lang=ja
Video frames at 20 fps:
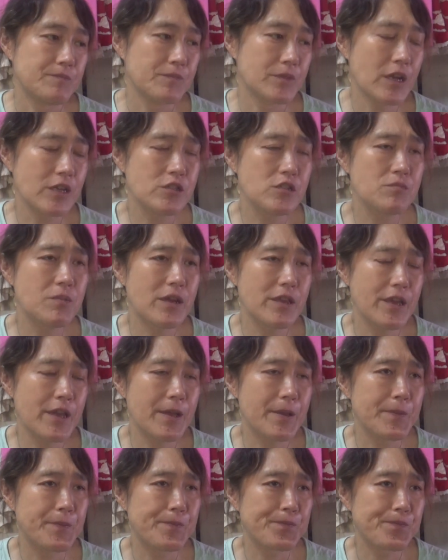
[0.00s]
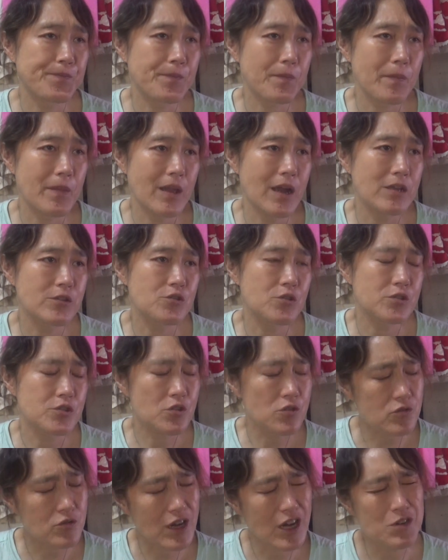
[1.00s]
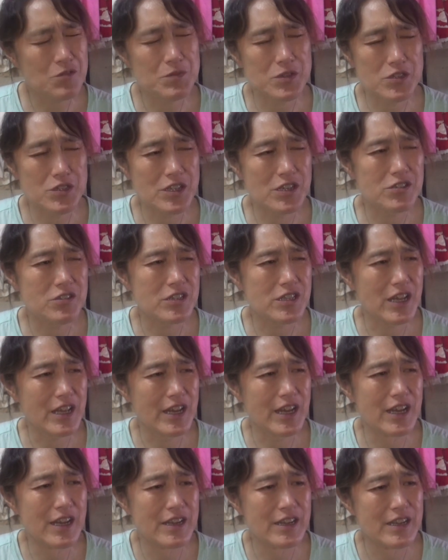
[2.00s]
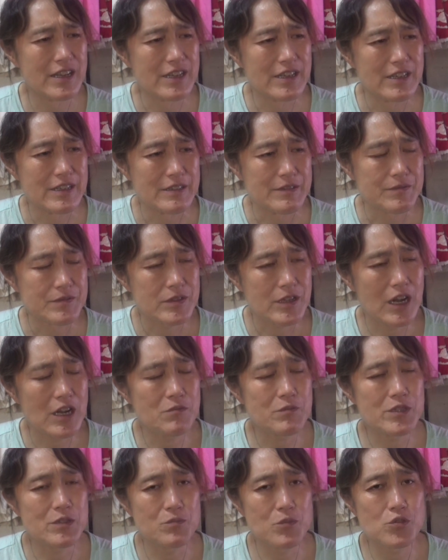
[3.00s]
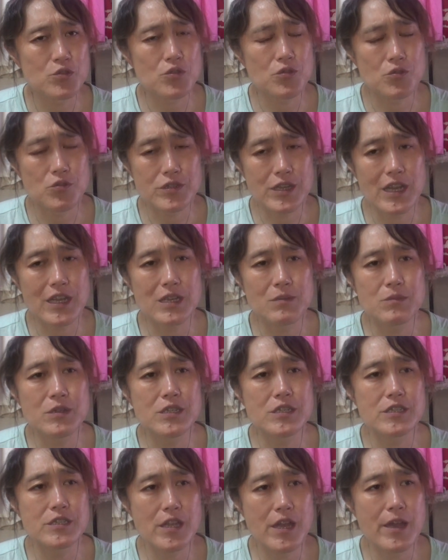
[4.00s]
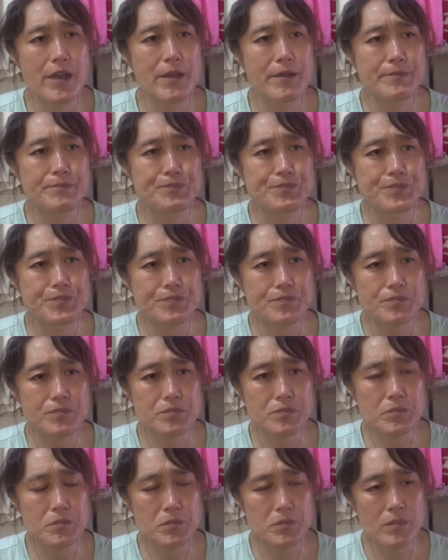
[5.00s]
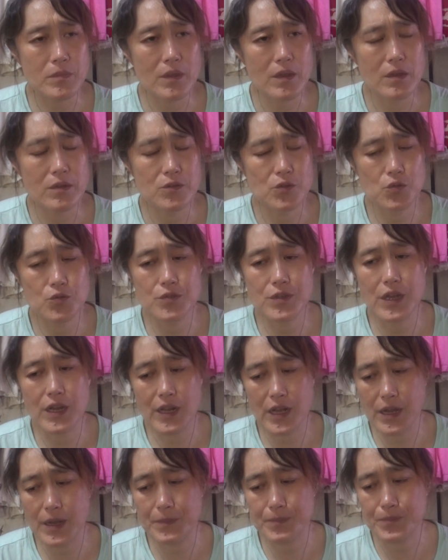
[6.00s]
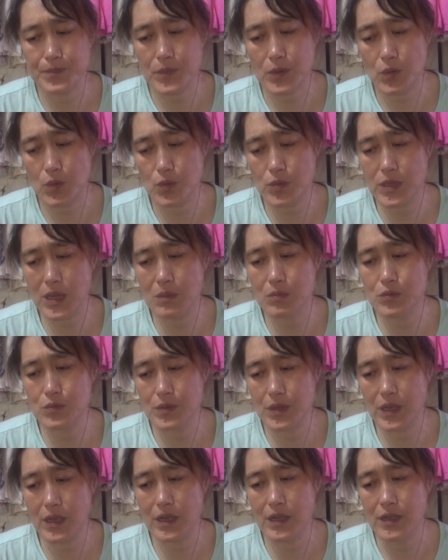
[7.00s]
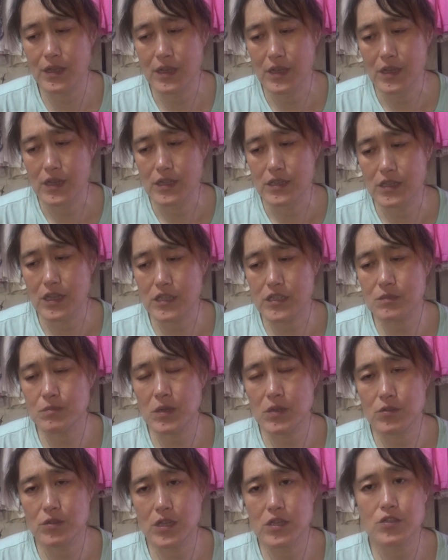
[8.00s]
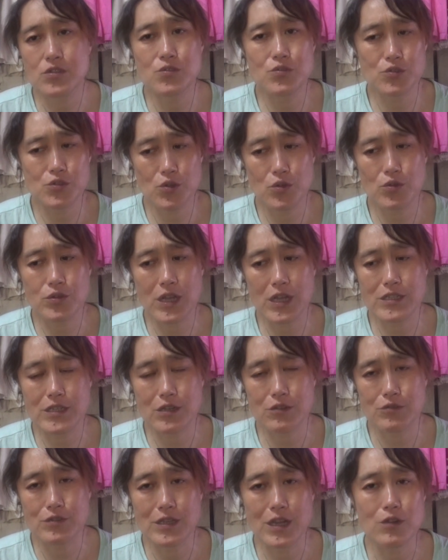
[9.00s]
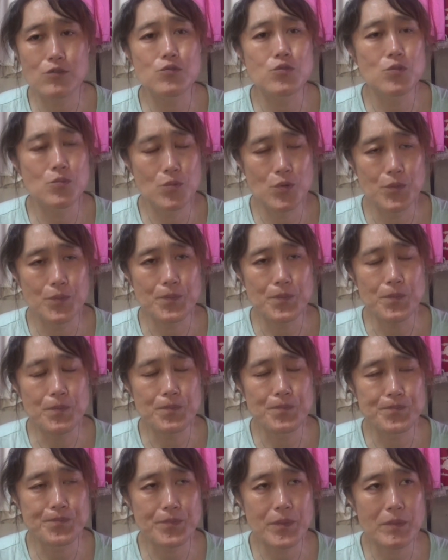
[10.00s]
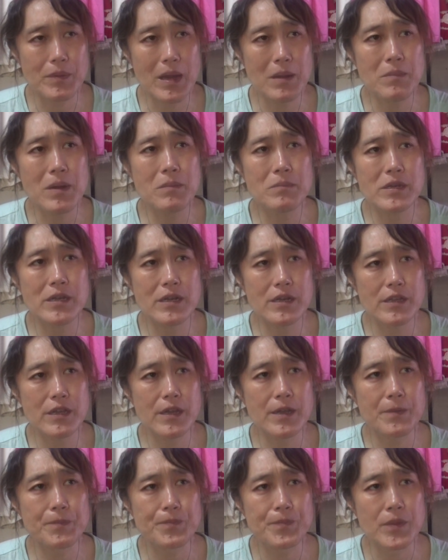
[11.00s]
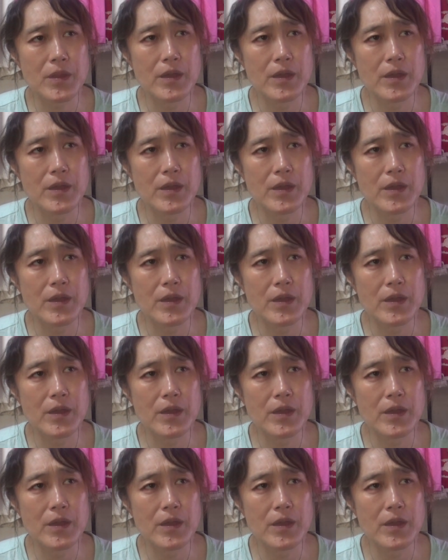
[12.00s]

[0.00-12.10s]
夏場ね暑いちょっとカルピス入れすぎたなカルピスもうちょっと抑え気味にして飲んだらこれ多分ね夏場の熱中症対策になると思う甘みがね